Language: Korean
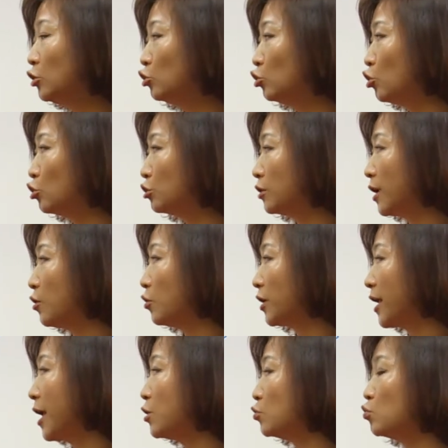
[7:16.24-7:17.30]
No creo
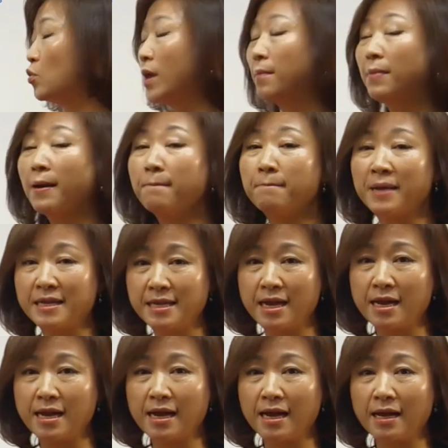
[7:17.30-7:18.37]
que llueva
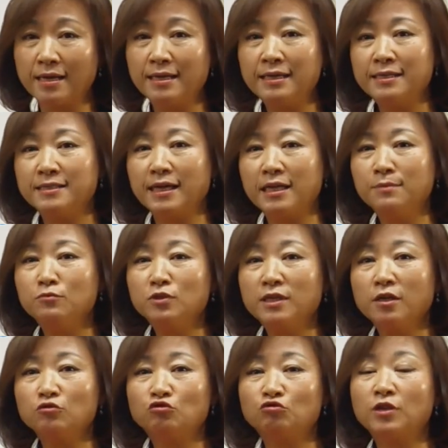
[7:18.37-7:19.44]
mañana. 자, 이
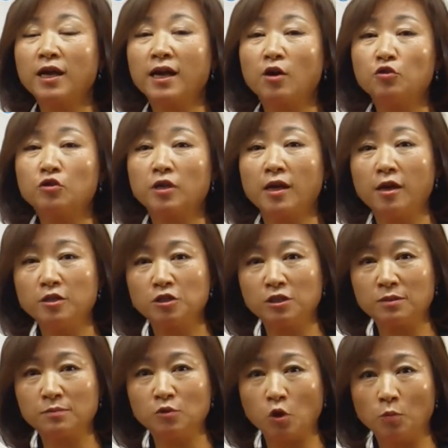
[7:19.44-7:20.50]
문장은 두 개가 어떻게
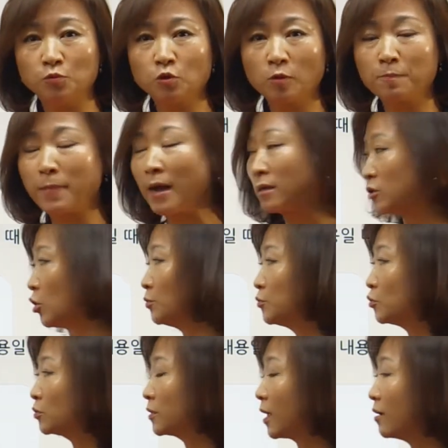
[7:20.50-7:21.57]
지금 접속
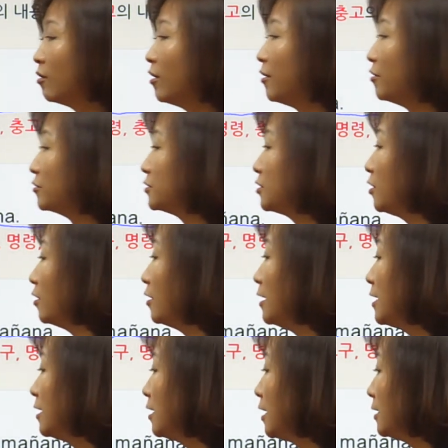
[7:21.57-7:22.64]
접속된 거예요. 그죠?
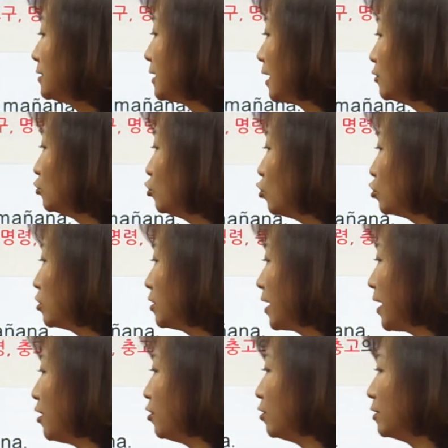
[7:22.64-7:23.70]
자, no
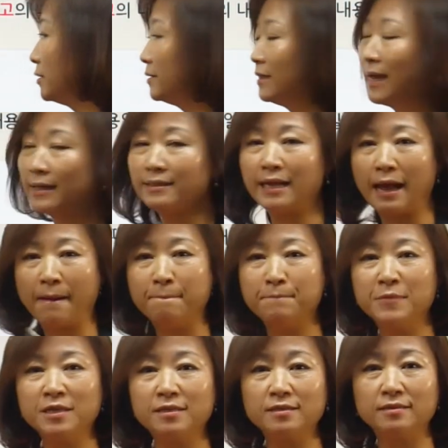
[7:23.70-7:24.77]
creo. 나는 안
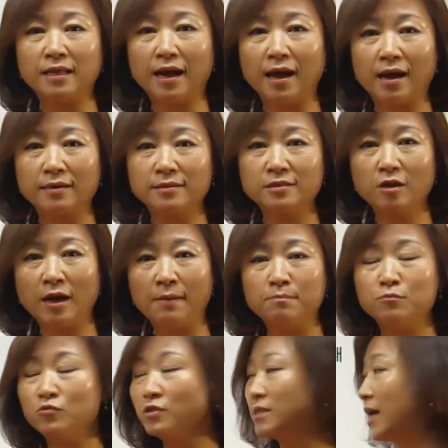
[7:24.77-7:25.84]
믿는다. 그죠? 한
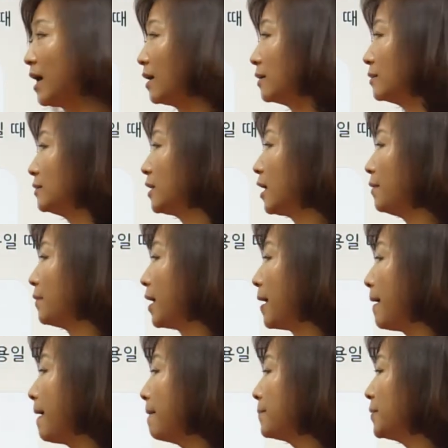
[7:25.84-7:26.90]
문장. 그다음에
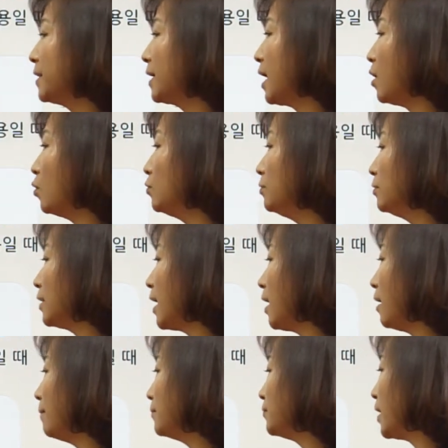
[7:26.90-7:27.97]
비가
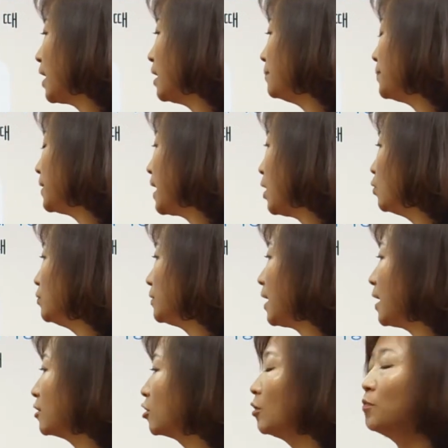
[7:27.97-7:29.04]
온다. 내일 비가
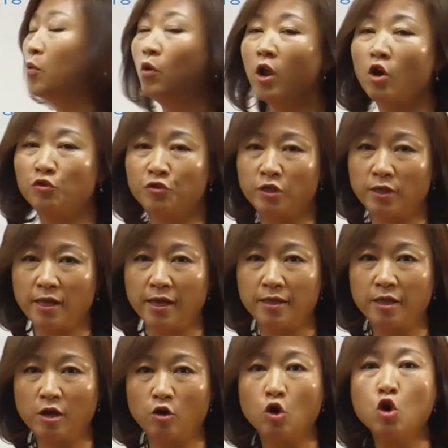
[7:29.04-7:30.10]
온다. 그럼 볼라 어떻게 돼야
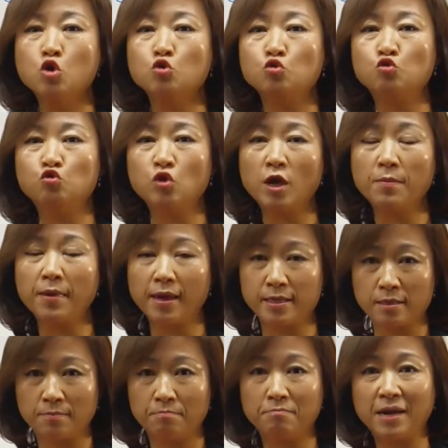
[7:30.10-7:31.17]
돼요?
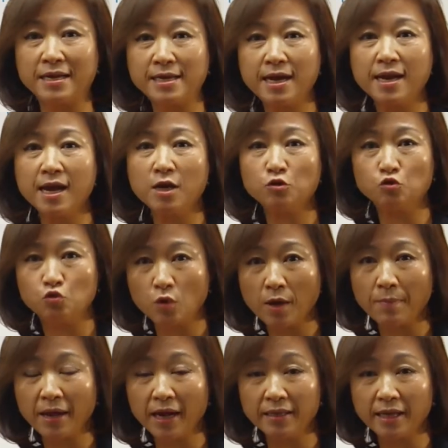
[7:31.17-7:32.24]
유예배, 마냐나
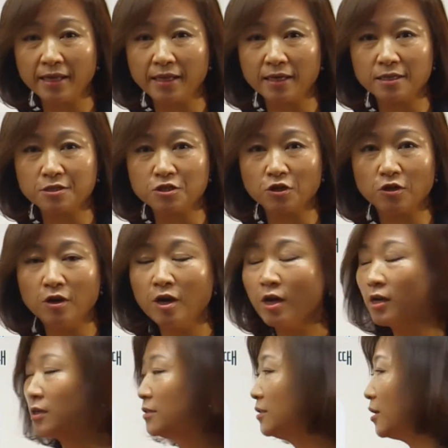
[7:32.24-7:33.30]
유예배가 돼야 되겠죠.
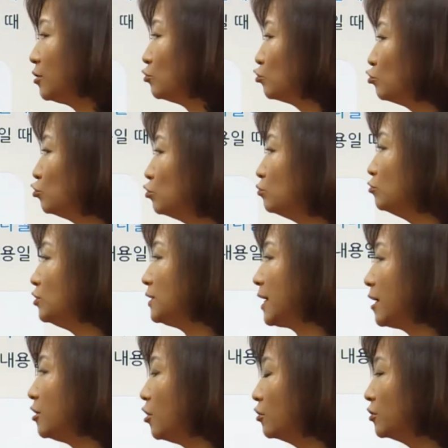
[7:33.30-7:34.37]
근데 두
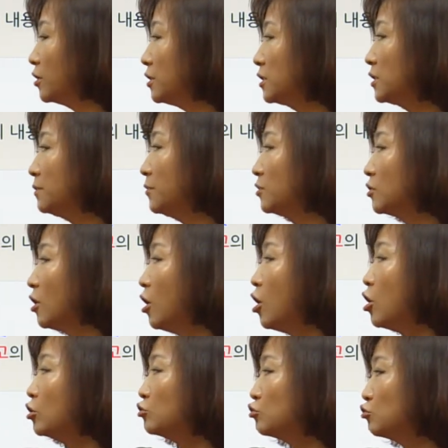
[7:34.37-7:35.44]
문장을 연결시키면서
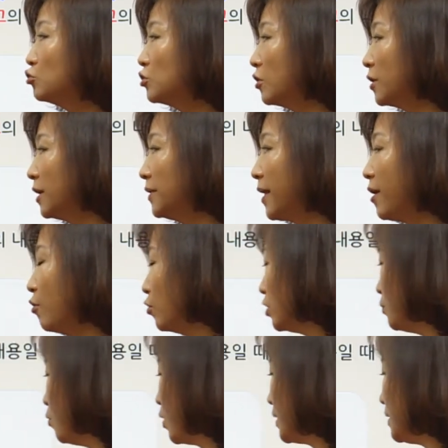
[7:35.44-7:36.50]
주절의
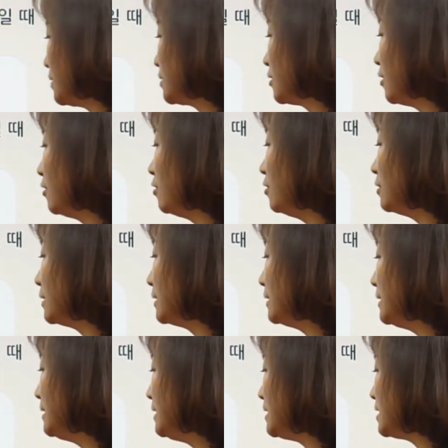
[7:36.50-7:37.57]
내용이 뭐가 됐어요?
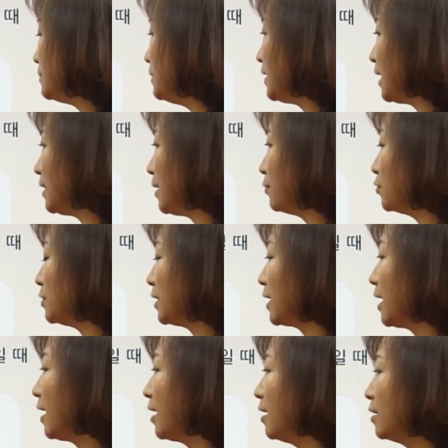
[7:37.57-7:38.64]
의심이 되다
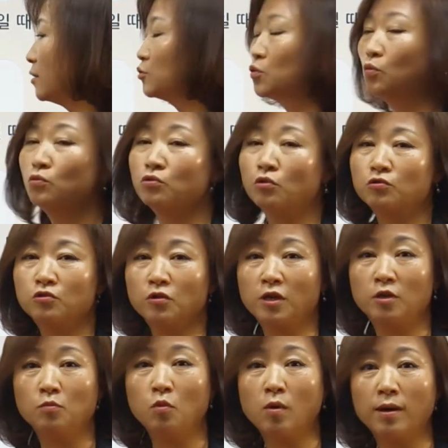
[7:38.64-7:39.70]
보니까
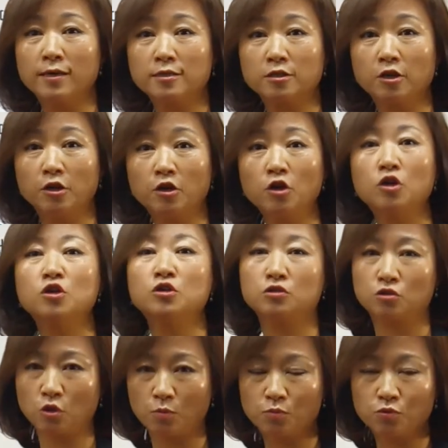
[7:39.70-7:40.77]
종속절에는 뭐가 왔어요?
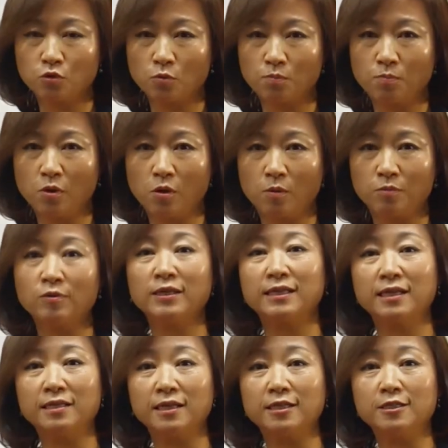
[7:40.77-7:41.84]
접속법이
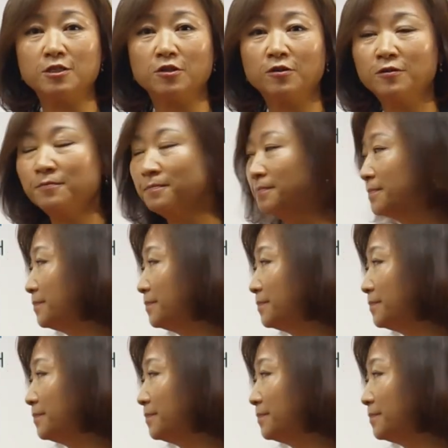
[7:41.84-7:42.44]
왔다는 얘기죠.